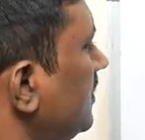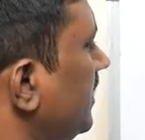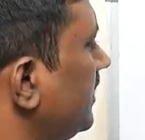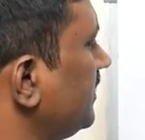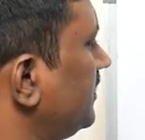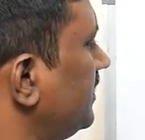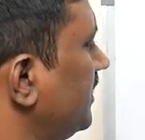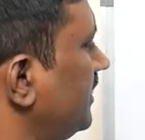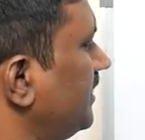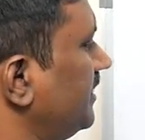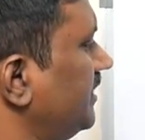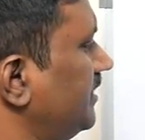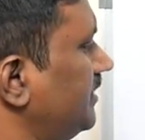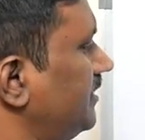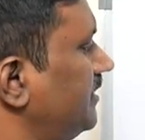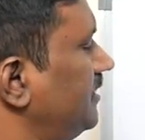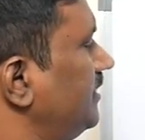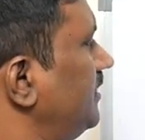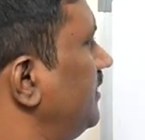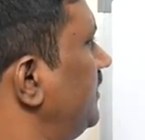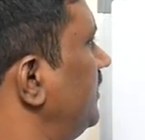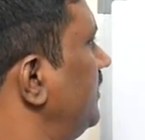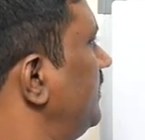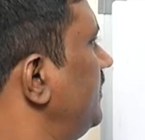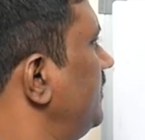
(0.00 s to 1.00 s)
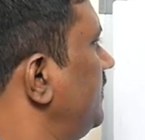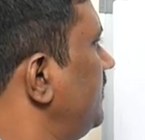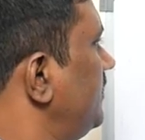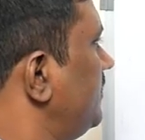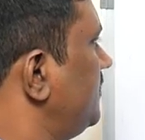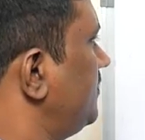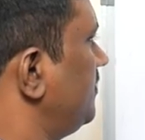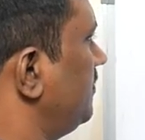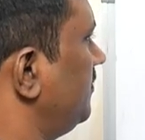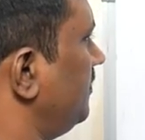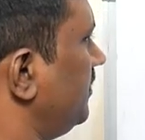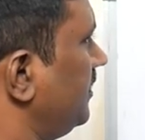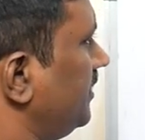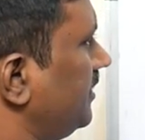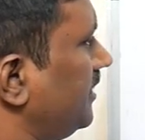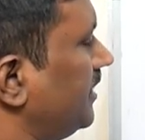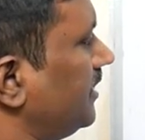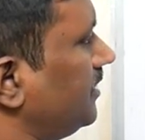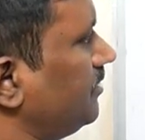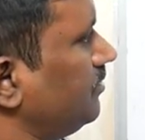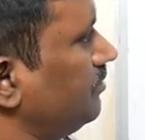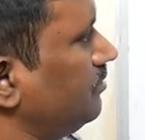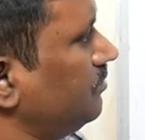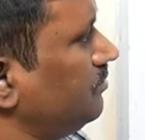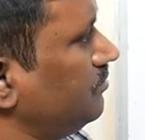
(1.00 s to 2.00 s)
అయితే సో ఈ
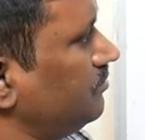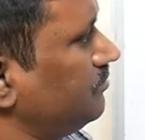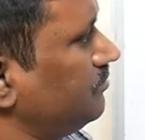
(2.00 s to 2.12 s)
రెండు